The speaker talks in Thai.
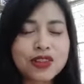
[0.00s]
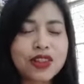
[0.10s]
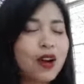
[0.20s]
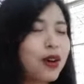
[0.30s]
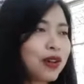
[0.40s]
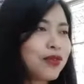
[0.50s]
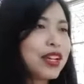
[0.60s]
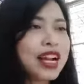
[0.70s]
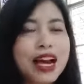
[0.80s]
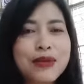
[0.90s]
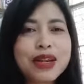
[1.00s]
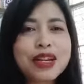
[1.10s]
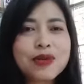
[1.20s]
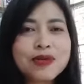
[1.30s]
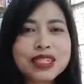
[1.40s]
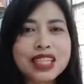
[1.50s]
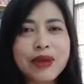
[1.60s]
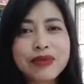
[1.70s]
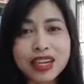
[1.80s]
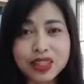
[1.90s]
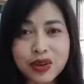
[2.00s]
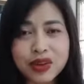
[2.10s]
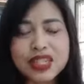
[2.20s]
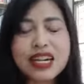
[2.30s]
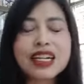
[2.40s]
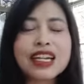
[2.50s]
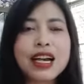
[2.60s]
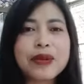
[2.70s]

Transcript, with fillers: ตลอดเวลาไม่ลงมือทำอย่างต่อเนื่องเนี่ย